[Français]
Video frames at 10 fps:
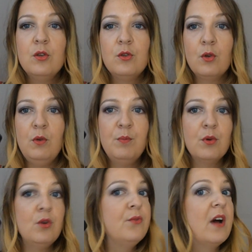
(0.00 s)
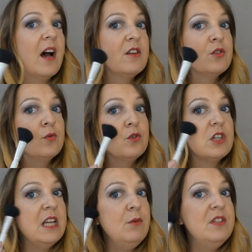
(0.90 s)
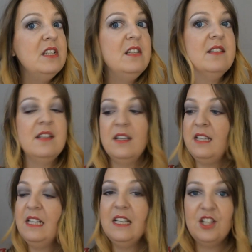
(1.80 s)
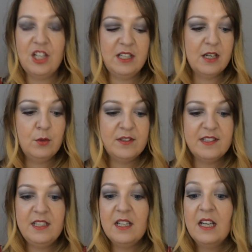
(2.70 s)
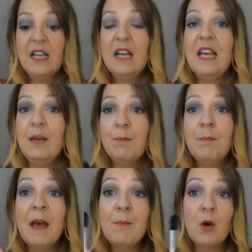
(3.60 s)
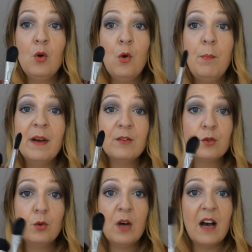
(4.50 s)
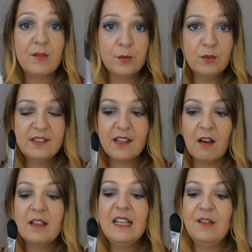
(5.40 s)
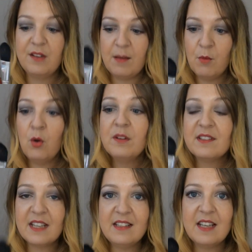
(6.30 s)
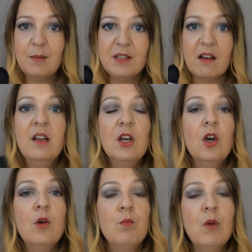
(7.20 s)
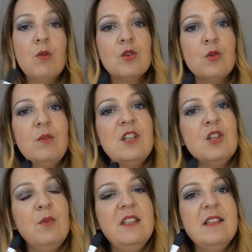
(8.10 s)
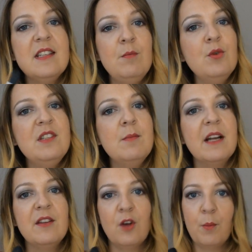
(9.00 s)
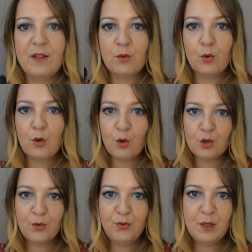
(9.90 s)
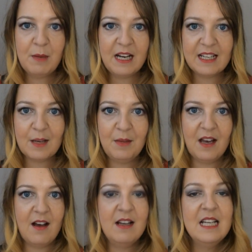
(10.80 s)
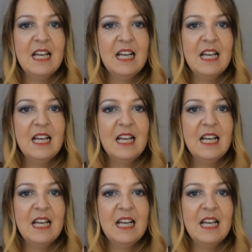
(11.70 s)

Celui pour le fard à joues, je l'ai utilisé, il est génial aussi. Et même le pinceau à fond de teint est vraiment très très bien. Moi aujourd'hui j'ai utilisé le Beauty Blender parce que quand je filme à la caméra,